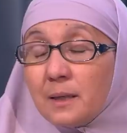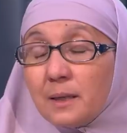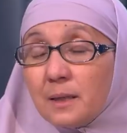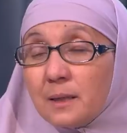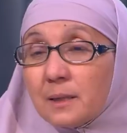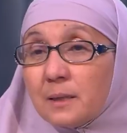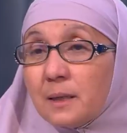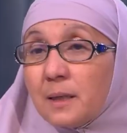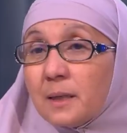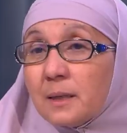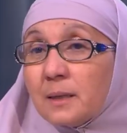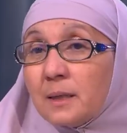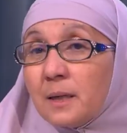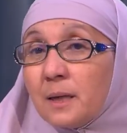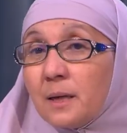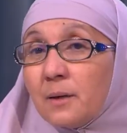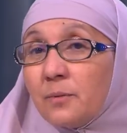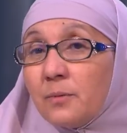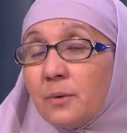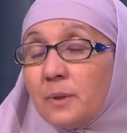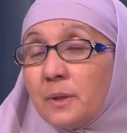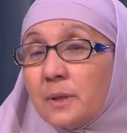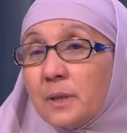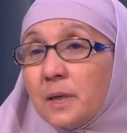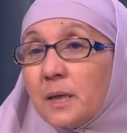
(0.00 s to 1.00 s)
لا ده احنا
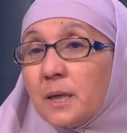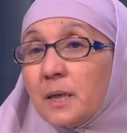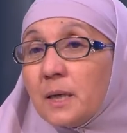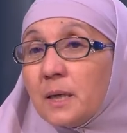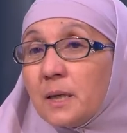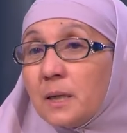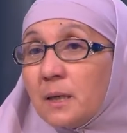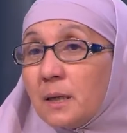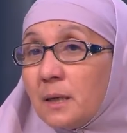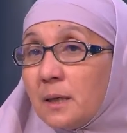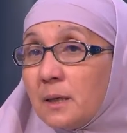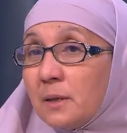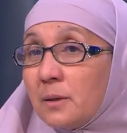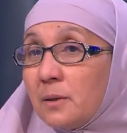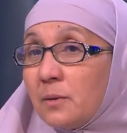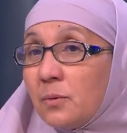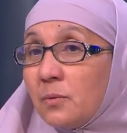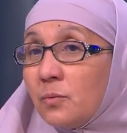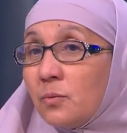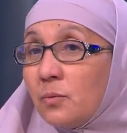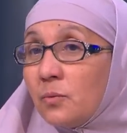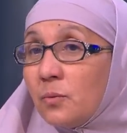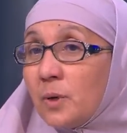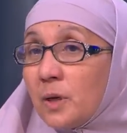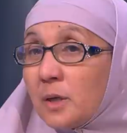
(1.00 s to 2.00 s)
حاولنا آه، انا
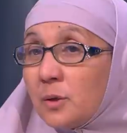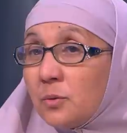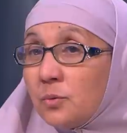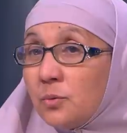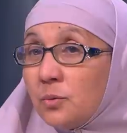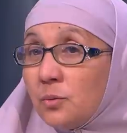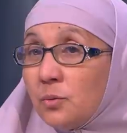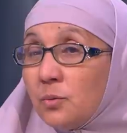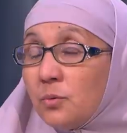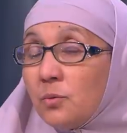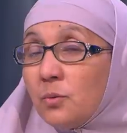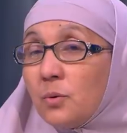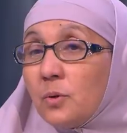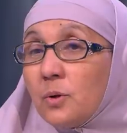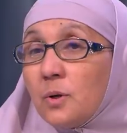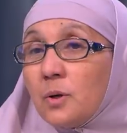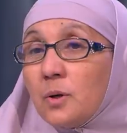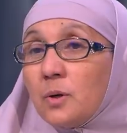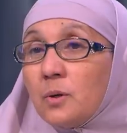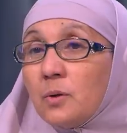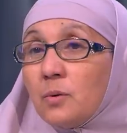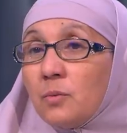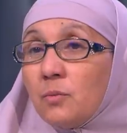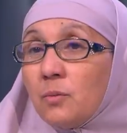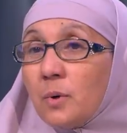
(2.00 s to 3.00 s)
ووالده
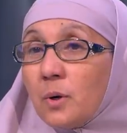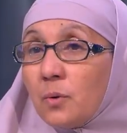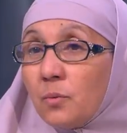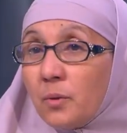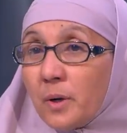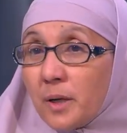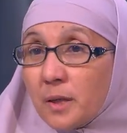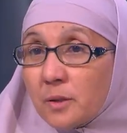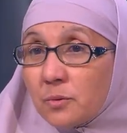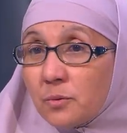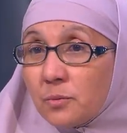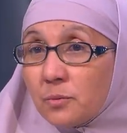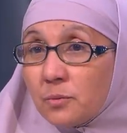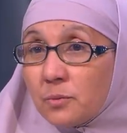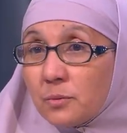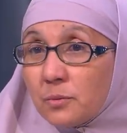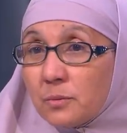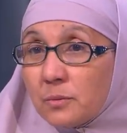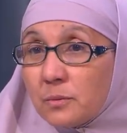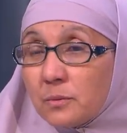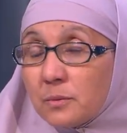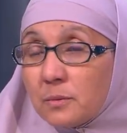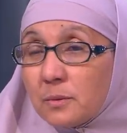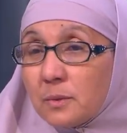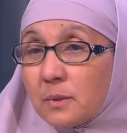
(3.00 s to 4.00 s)
واخواته
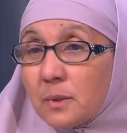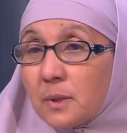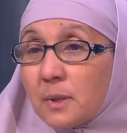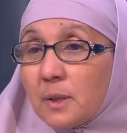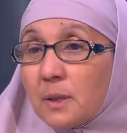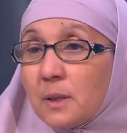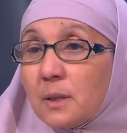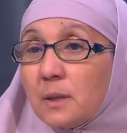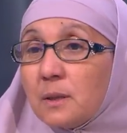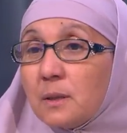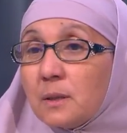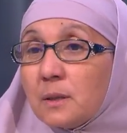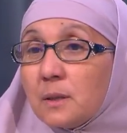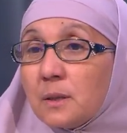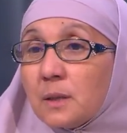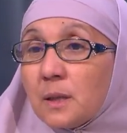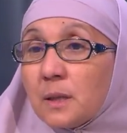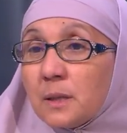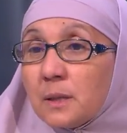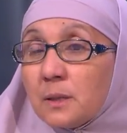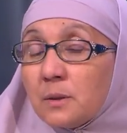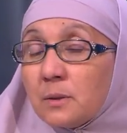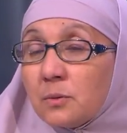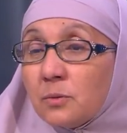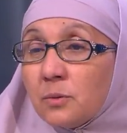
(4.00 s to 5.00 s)
آه،
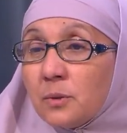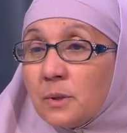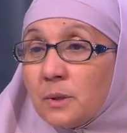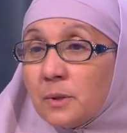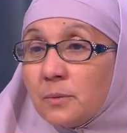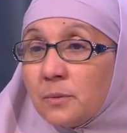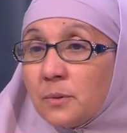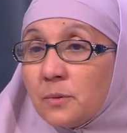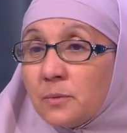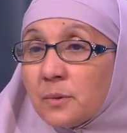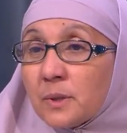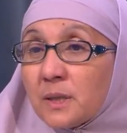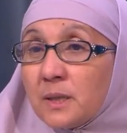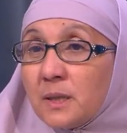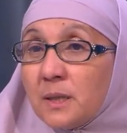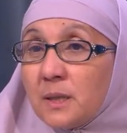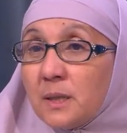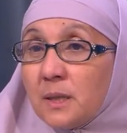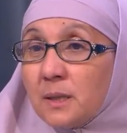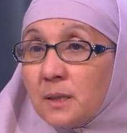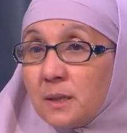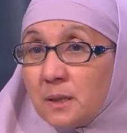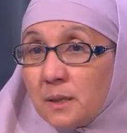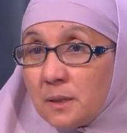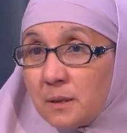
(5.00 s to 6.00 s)
يعني كنا
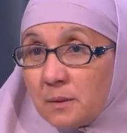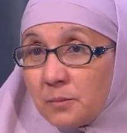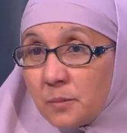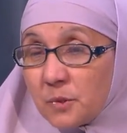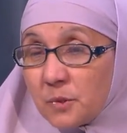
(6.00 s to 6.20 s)
بنوديه